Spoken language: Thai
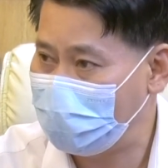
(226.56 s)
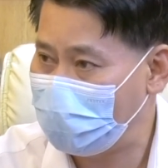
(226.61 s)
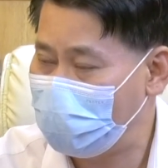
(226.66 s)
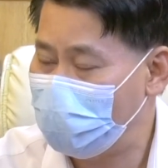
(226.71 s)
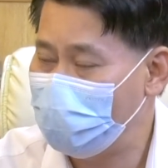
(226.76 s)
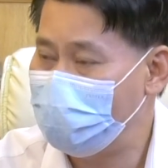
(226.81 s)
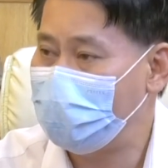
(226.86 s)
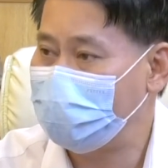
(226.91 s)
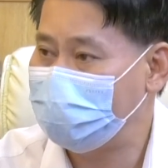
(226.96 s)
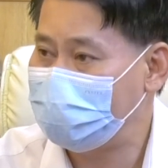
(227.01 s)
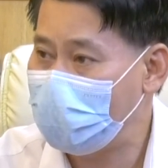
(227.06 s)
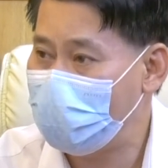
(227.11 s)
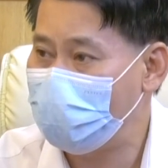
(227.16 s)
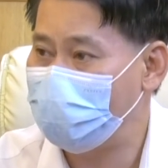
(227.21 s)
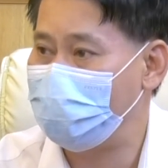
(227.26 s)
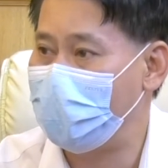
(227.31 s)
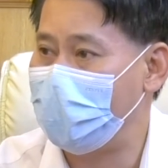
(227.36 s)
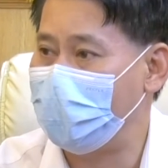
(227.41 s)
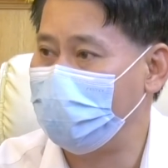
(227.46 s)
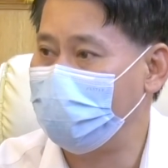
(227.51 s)
เขามาเช่า
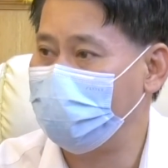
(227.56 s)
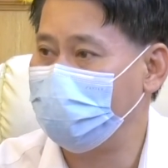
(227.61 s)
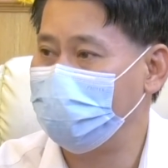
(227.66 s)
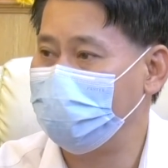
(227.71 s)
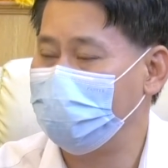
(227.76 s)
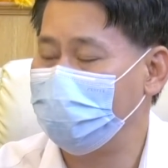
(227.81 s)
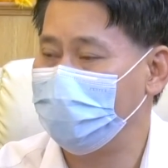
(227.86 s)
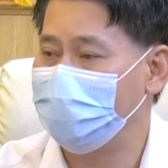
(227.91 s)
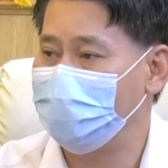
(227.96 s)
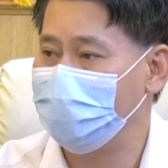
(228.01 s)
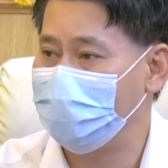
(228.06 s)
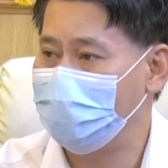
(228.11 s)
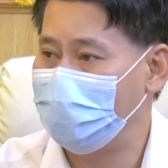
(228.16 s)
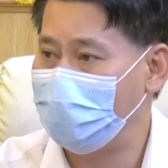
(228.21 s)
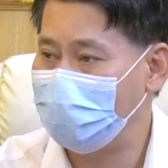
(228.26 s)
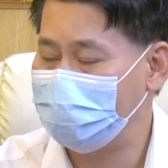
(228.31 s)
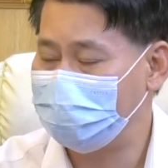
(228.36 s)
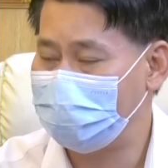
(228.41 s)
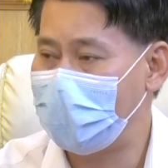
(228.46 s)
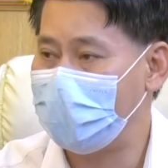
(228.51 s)
ไป
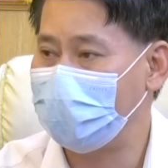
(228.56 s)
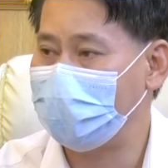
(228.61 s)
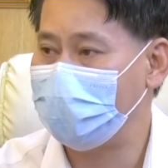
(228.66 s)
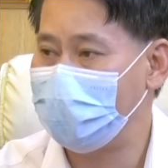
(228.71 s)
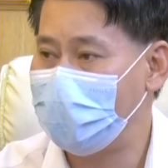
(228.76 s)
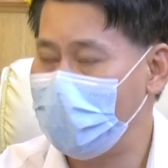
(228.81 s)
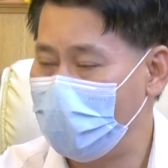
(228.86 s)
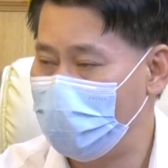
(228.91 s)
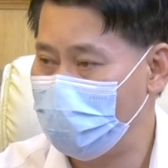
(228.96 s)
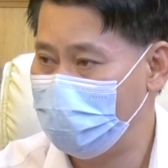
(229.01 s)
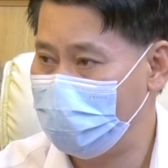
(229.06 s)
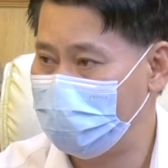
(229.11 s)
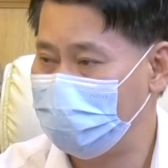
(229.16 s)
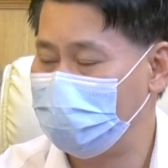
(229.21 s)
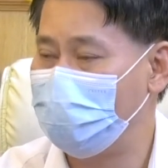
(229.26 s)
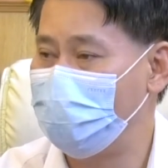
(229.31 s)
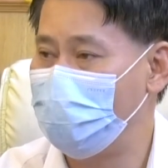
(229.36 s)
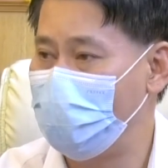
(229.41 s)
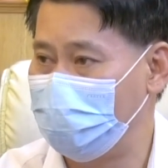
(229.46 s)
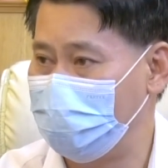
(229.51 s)
อาจารย์ก็ได้เอาเงิน
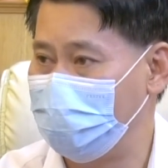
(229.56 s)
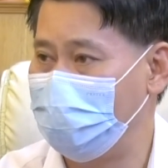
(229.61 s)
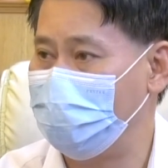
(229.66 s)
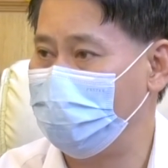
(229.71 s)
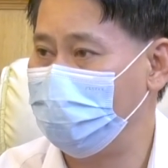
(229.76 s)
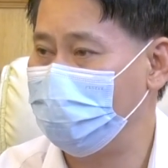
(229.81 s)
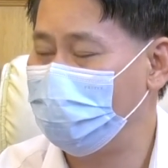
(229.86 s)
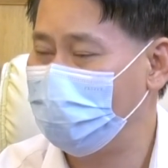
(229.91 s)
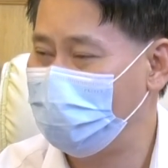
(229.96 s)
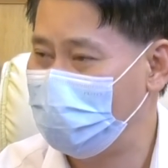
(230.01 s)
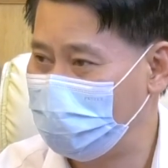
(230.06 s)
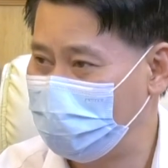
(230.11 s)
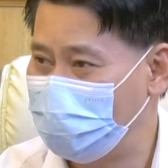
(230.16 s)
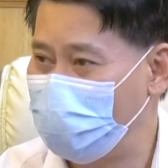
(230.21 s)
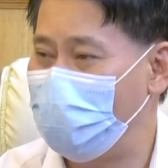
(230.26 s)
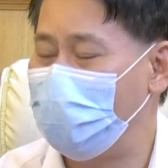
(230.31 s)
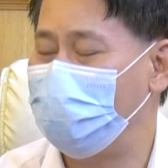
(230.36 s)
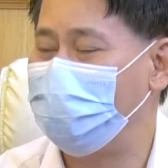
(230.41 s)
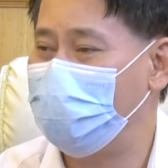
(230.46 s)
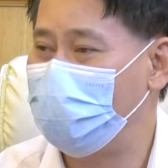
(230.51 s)
ทั้งหมด มา
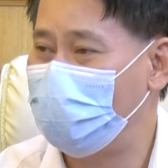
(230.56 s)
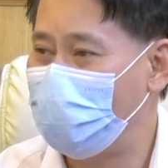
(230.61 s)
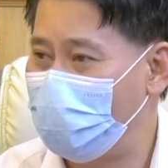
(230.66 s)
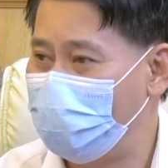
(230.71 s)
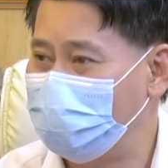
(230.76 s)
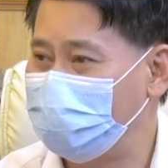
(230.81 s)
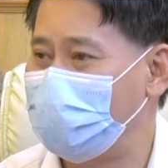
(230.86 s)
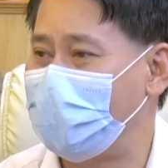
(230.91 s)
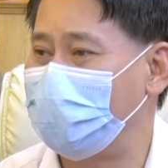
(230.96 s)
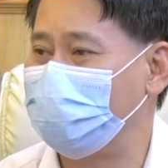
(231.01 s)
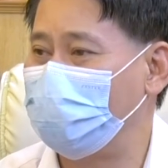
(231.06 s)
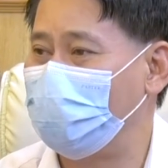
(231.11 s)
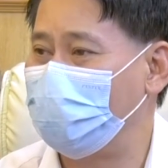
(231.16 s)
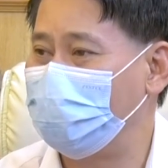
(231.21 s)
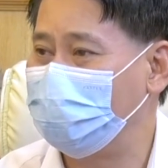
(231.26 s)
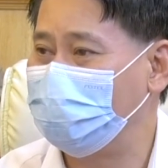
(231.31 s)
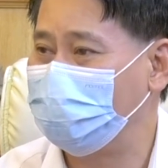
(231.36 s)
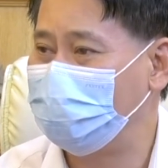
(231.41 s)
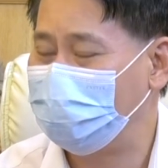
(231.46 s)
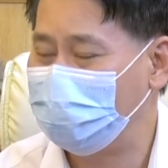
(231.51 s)
ช่วยพี่น้องประชาช
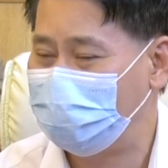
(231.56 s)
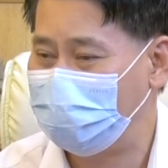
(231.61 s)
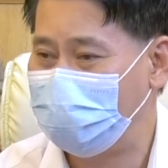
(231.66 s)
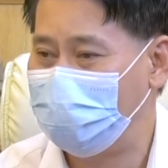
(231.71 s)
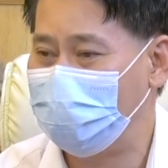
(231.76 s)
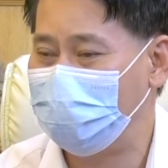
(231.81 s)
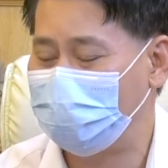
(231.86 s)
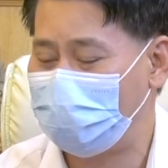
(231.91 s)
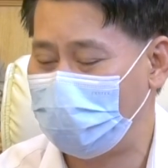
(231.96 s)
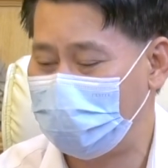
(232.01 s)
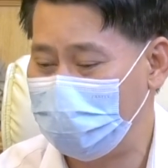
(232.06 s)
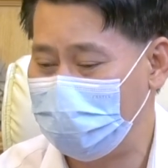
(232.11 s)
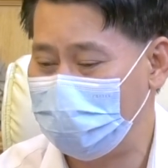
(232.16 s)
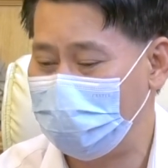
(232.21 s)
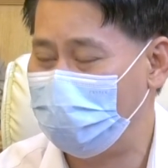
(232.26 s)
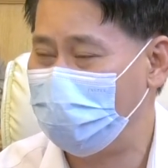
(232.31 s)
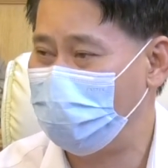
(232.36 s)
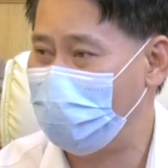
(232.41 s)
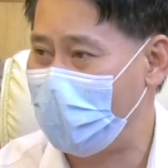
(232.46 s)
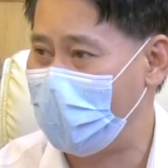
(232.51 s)
นที่ตอนนี้
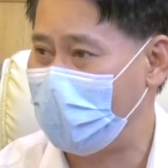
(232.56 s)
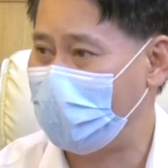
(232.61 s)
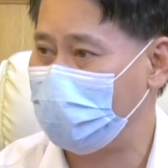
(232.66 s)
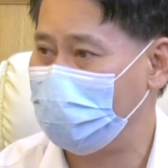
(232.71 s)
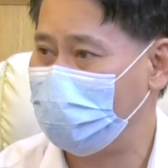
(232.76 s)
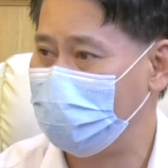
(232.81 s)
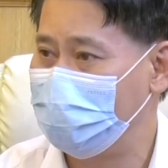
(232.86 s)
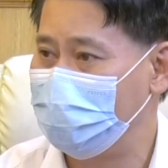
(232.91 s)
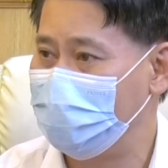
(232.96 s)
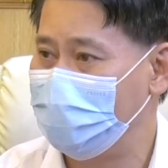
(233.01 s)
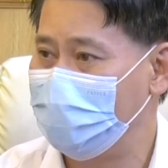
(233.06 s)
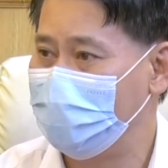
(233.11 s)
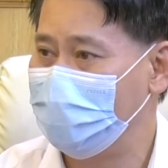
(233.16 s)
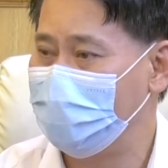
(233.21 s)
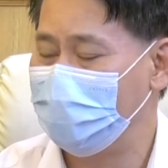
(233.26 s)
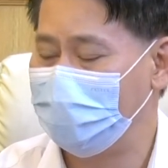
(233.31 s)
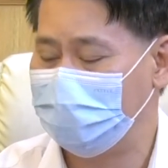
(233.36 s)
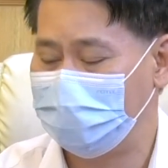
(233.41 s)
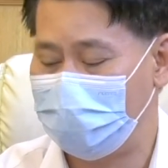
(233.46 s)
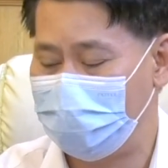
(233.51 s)
ลำบาก
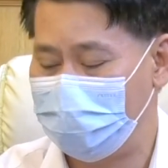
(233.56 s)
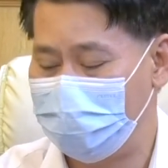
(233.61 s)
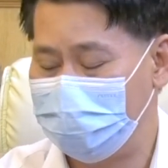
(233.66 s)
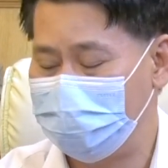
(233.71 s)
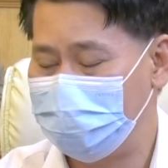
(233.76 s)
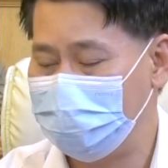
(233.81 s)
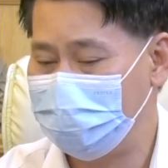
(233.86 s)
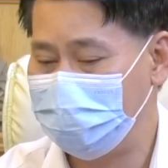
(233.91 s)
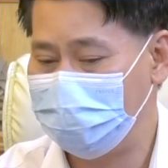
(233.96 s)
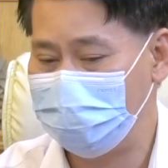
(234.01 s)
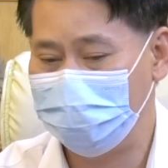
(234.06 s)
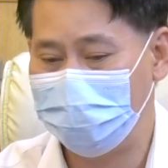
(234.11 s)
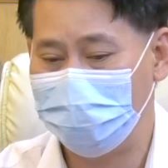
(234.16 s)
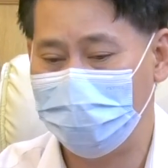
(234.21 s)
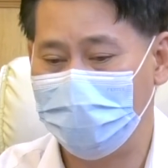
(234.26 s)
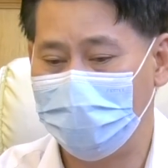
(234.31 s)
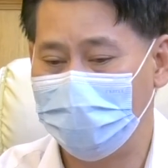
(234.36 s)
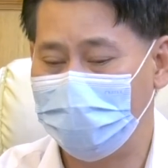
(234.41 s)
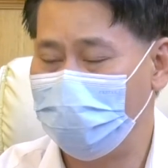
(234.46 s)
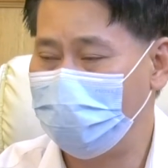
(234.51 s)
จะเอาไปซื้อ
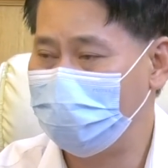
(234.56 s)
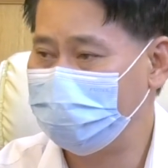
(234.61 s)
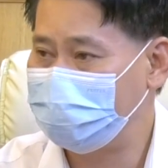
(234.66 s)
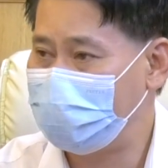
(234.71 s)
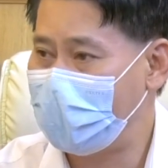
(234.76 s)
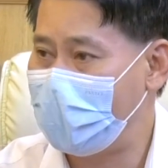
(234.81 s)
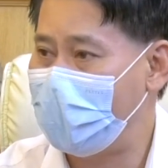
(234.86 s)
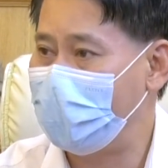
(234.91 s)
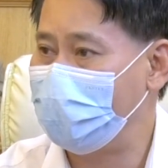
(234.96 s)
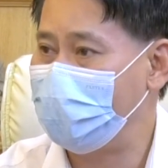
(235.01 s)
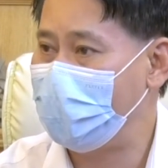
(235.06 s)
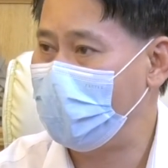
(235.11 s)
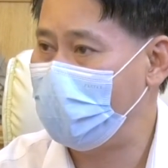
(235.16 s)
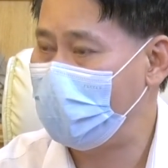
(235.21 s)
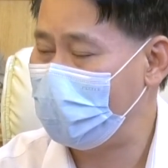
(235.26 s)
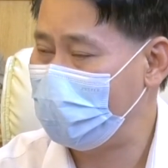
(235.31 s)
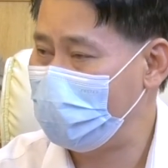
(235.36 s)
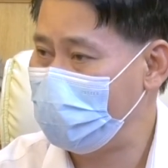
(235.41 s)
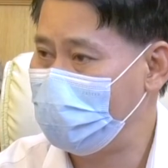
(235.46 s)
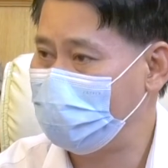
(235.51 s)
ข้าวสารอา
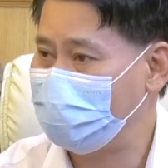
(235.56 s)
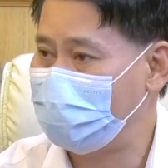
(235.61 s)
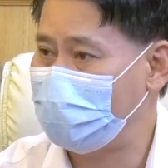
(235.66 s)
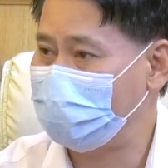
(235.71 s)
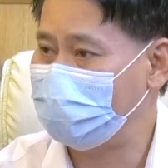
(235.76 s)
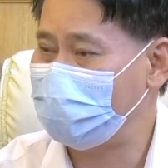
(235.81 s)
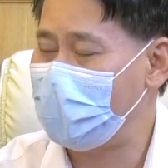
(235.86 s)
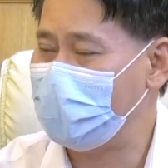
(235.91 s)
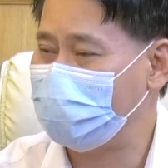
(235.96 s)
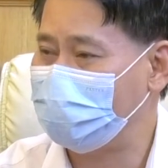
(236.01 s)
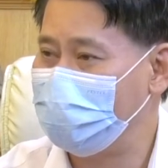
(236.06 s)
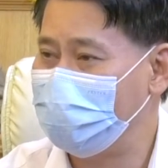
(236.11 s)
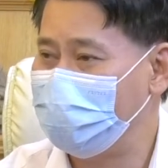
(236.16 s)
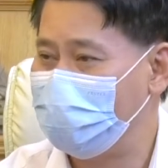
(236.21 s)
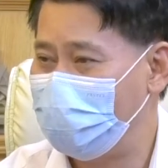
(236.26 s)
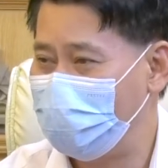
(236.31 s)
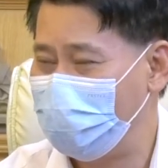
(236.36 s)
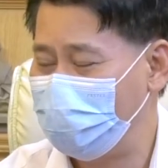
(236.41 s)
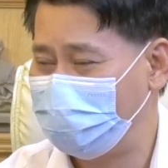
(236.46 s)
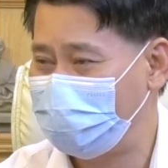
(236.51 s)
หารแห้งต่าง ๆ ที่
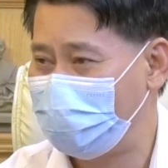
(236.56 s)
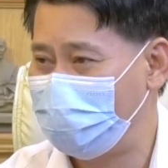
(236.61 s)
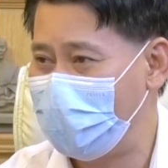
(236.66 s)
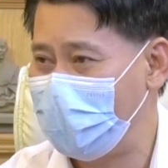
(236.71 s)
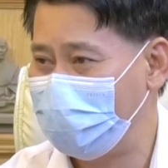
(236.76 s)
เขาสา